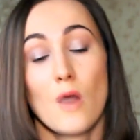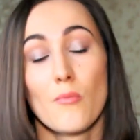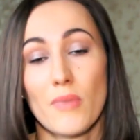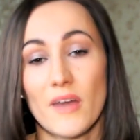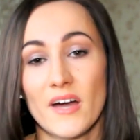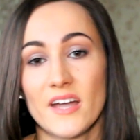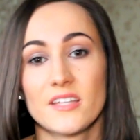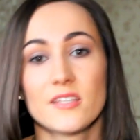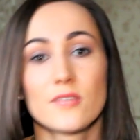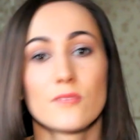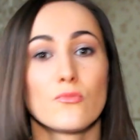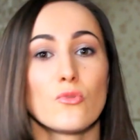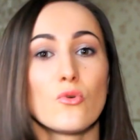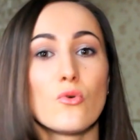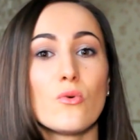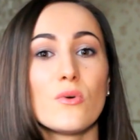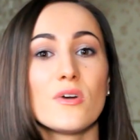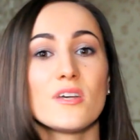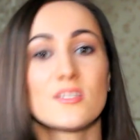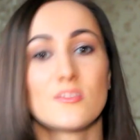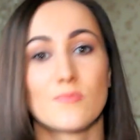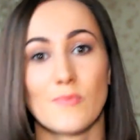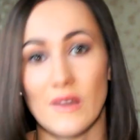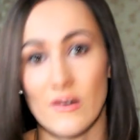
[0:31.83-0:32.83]

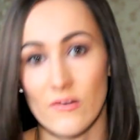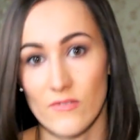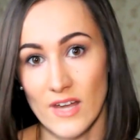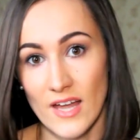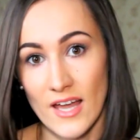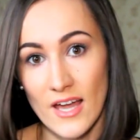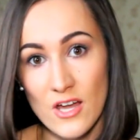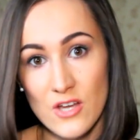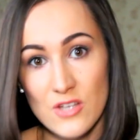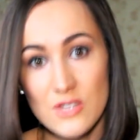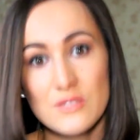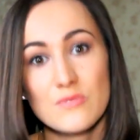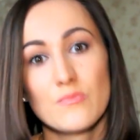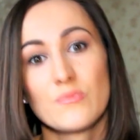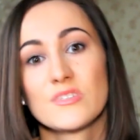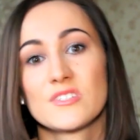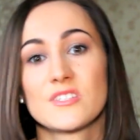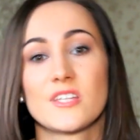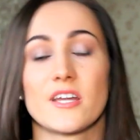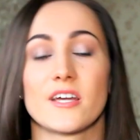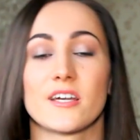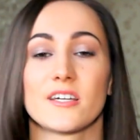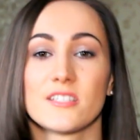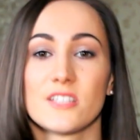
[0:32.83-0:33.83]
Поэтому исправляюсь,
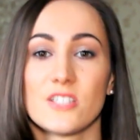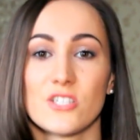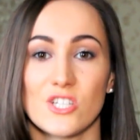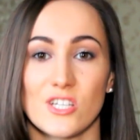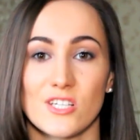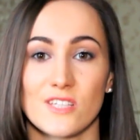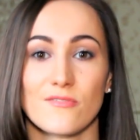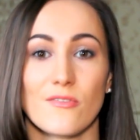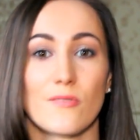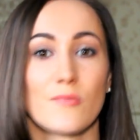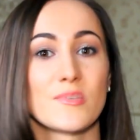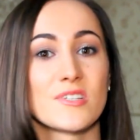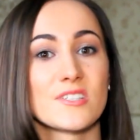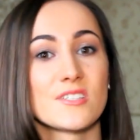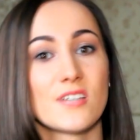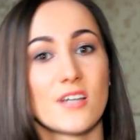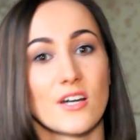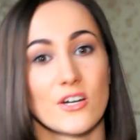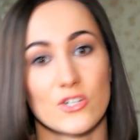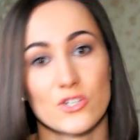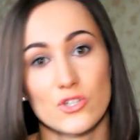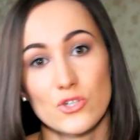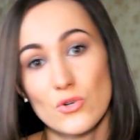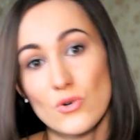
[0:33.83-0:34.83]
быстренько сейчас вам
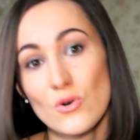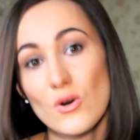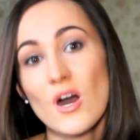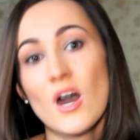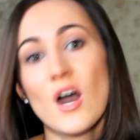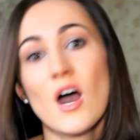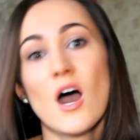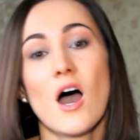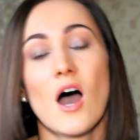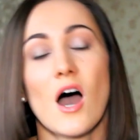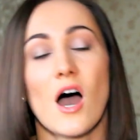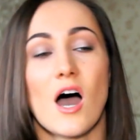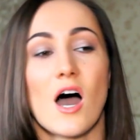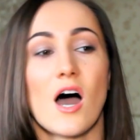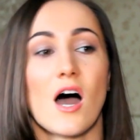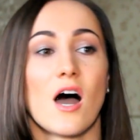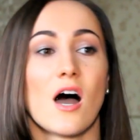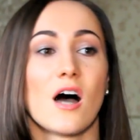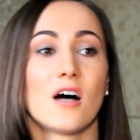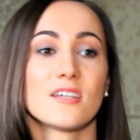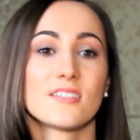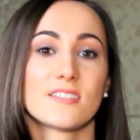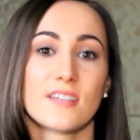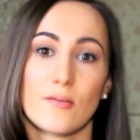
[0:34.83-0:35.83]
расскажу
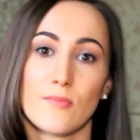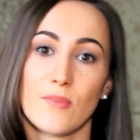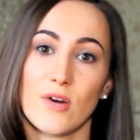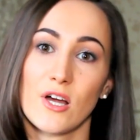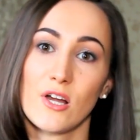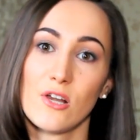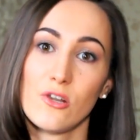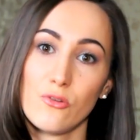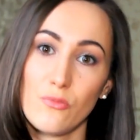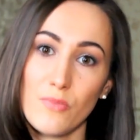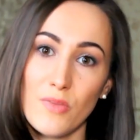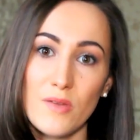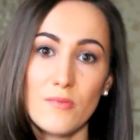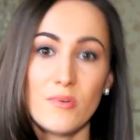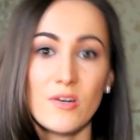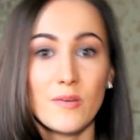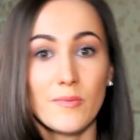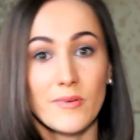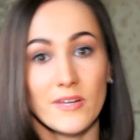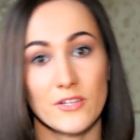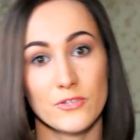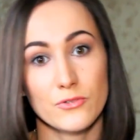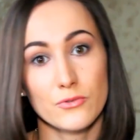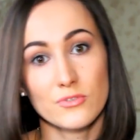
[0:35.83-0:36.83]
о самых
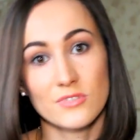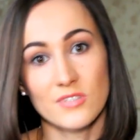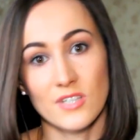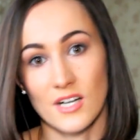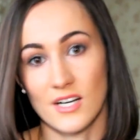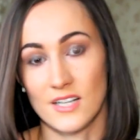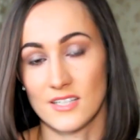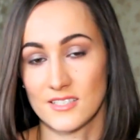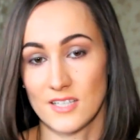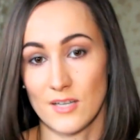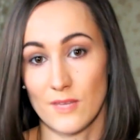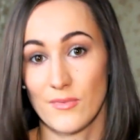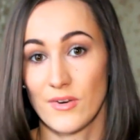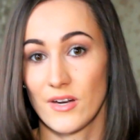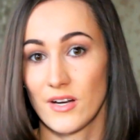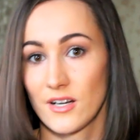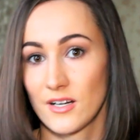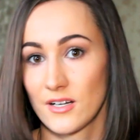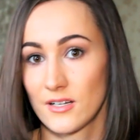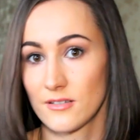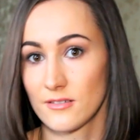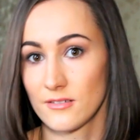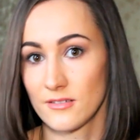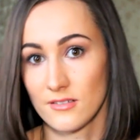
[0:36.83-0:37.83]
любимых продуктах, о
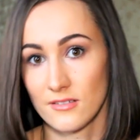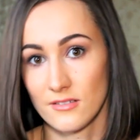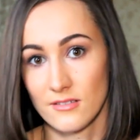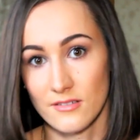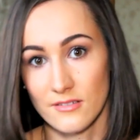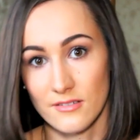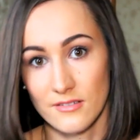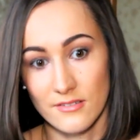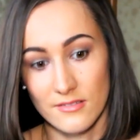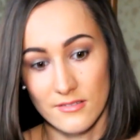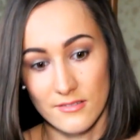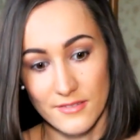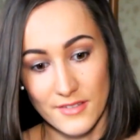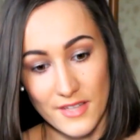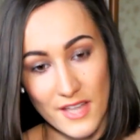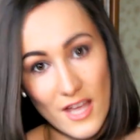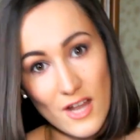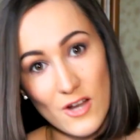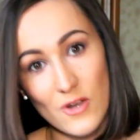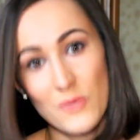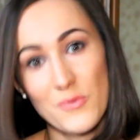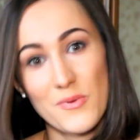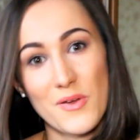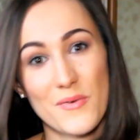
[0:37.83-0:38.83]
самых э,
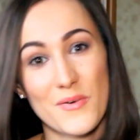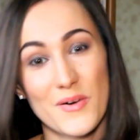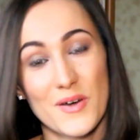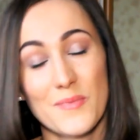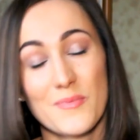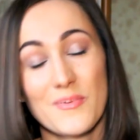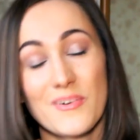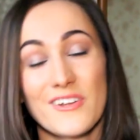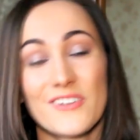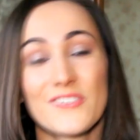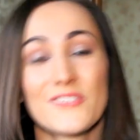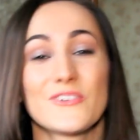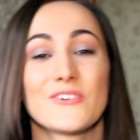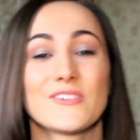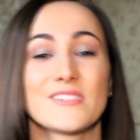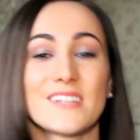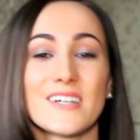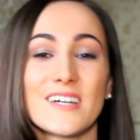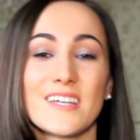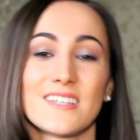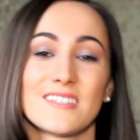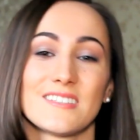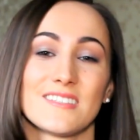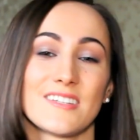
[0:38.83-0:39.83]
нелюбимых
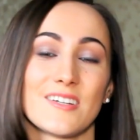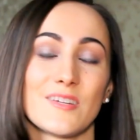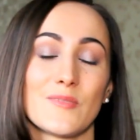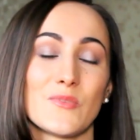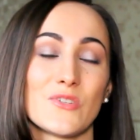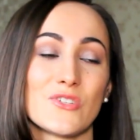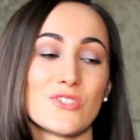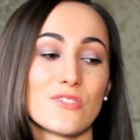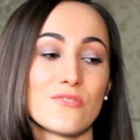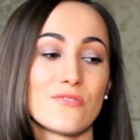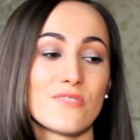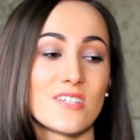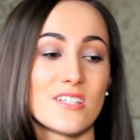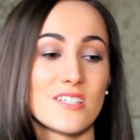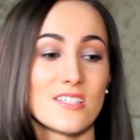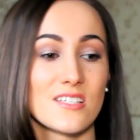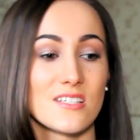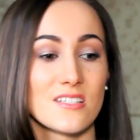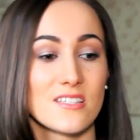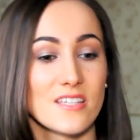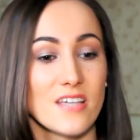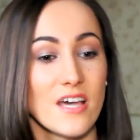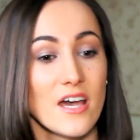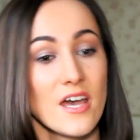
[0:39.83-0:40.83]
продуктах, если так можно
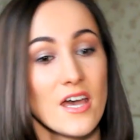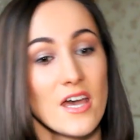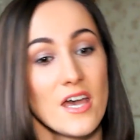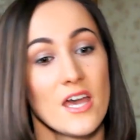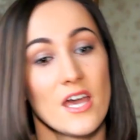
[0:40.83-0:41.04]
выразиться.